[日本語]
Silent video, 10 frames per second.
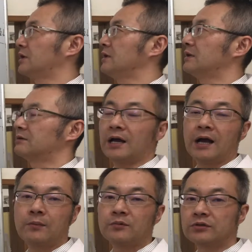筋肉な
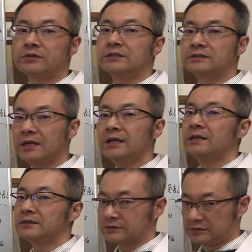んかもそうですね
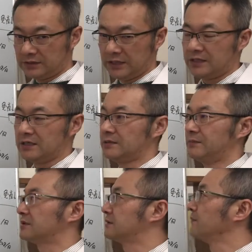作っていったりし
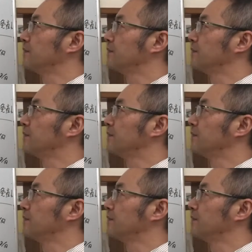ます